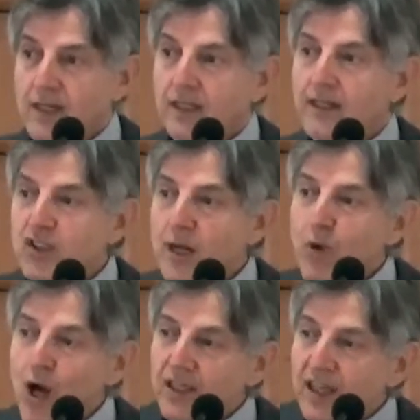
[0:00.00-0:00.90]

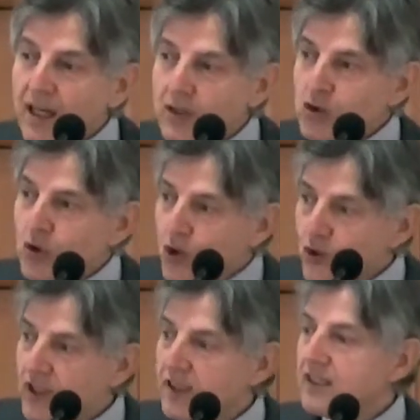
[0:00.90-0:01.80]
leggiamo anche la
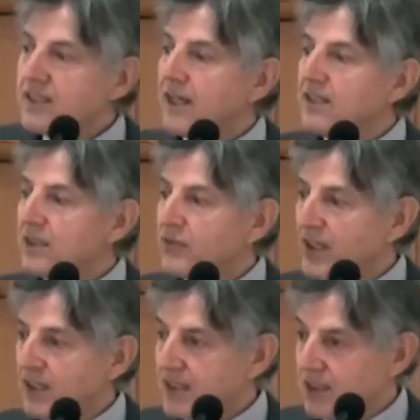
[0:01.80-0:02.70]
storia di
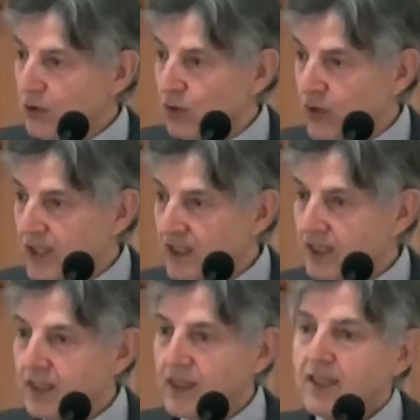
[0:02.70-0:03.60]

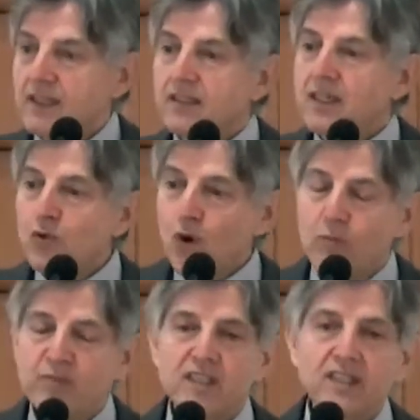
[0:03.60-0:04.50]
santificazione degli
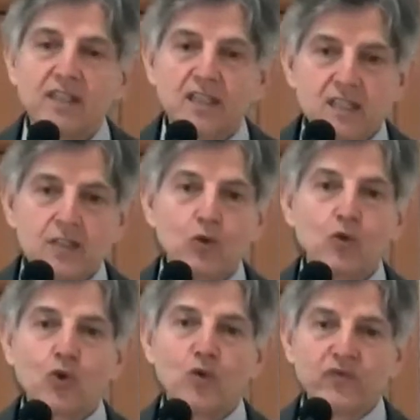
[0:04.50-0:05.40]
uomini che si
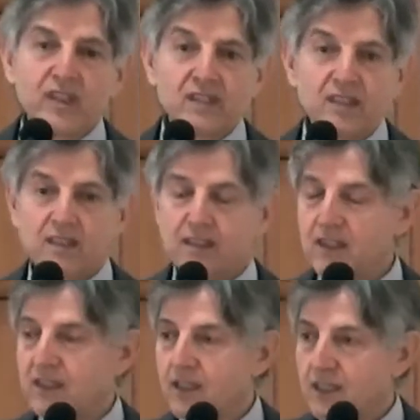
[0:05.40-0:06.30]
sono
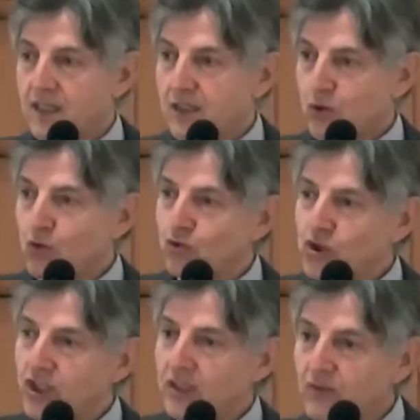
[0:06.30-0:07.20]
convertiti, che sono
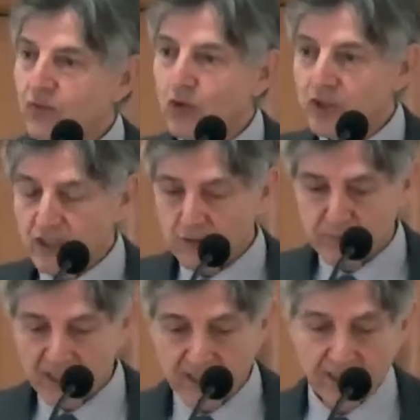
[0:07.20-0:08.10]
usciti fuori dal
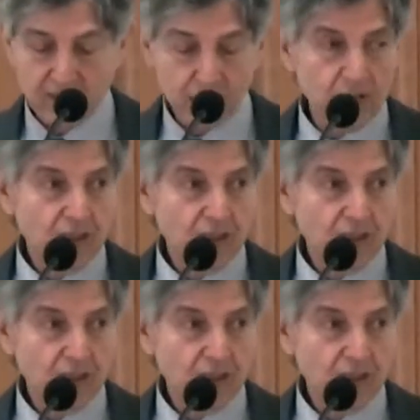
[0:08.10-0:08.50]
peccato.